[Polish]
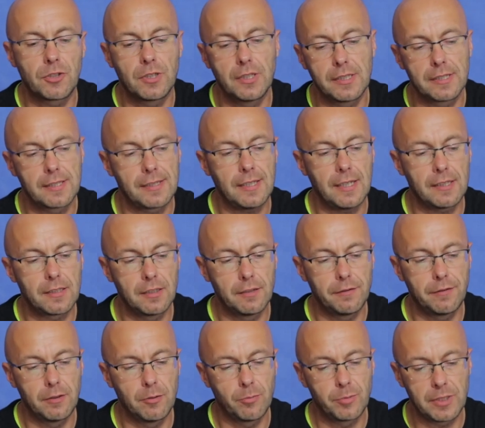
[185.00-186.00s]
czyli
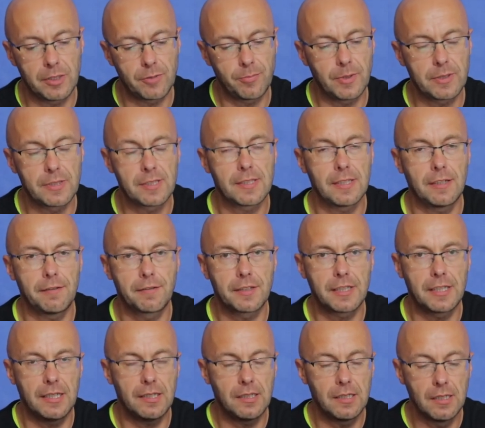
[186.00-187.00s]
statyw lub też
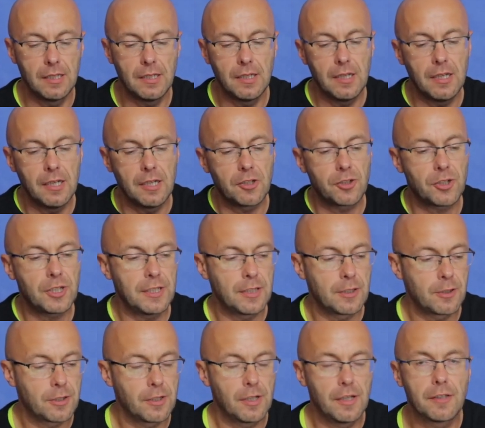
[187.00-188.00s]
podstawka.
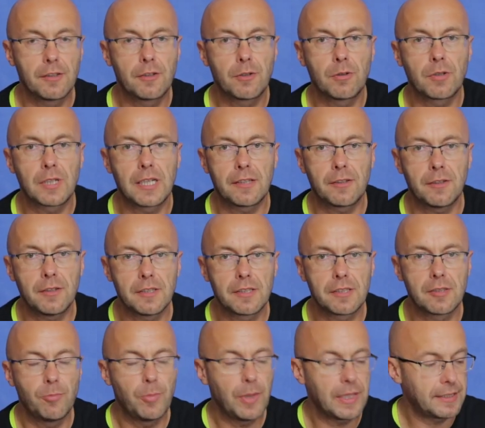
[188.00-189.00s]
Część e, druga to
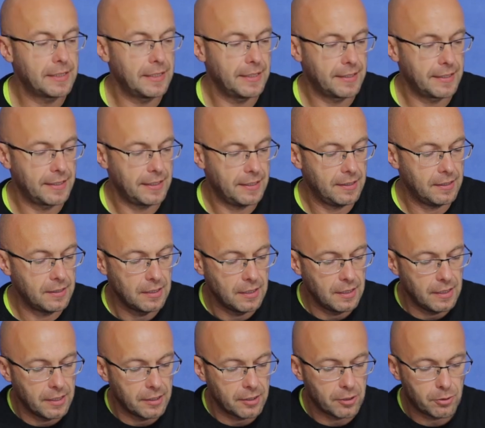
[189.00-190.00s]
jest bateria,
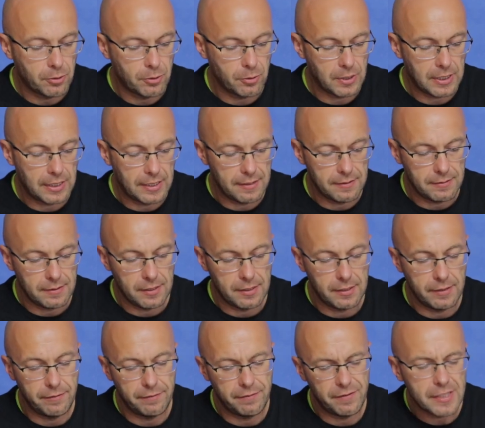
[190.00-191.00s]
która
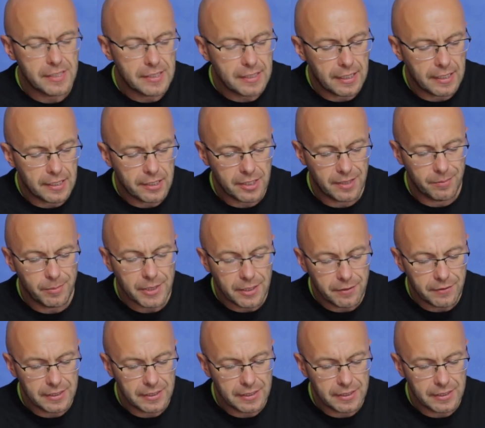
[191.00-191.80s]
e, wystarcza mniej